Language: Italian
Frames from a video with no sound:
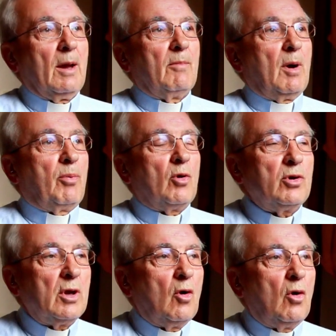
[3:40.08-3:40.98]
ma
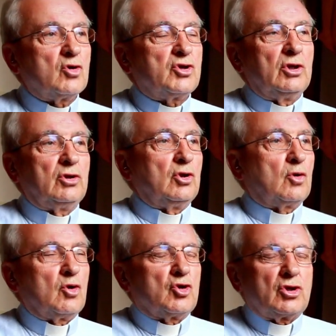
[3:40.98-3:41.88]
poi ho
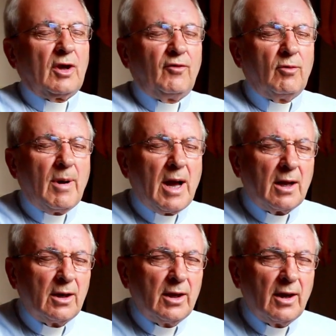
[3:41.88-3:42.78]
sentito che stavo
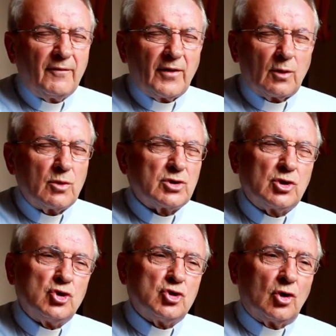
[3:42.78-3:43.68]
male a fare
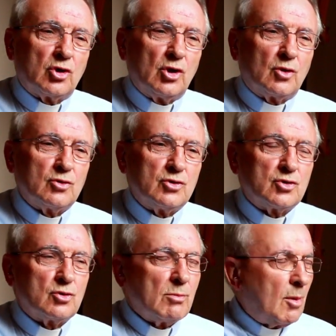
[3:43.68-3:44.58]
questi giochi con
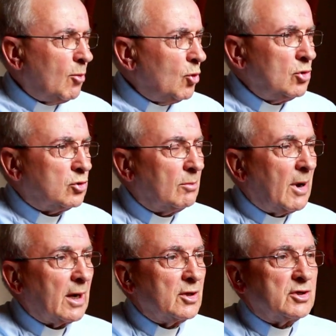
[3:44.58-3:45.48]
Gesù, ma molto
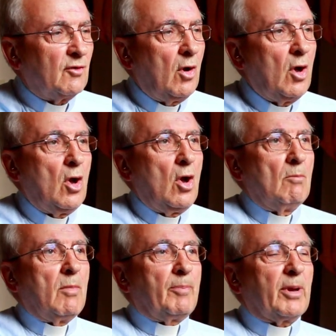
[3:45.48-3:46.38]
male, dicevo
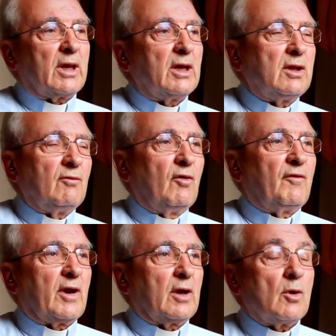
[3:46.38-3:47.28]
ma perché devo
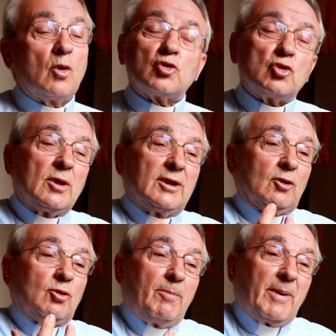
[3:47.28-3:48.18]
fare questo? Allora sono
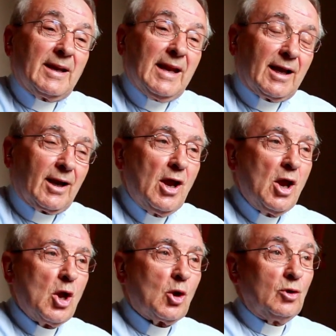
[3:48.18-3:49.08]
andato a parlare
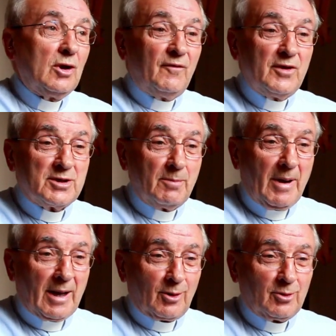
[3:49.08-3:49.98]
con il
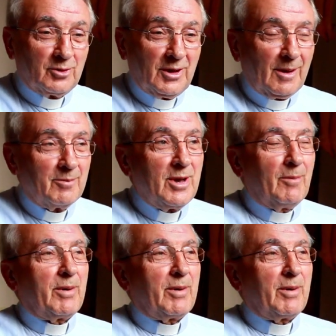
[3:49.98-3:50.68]
viceparroco della mia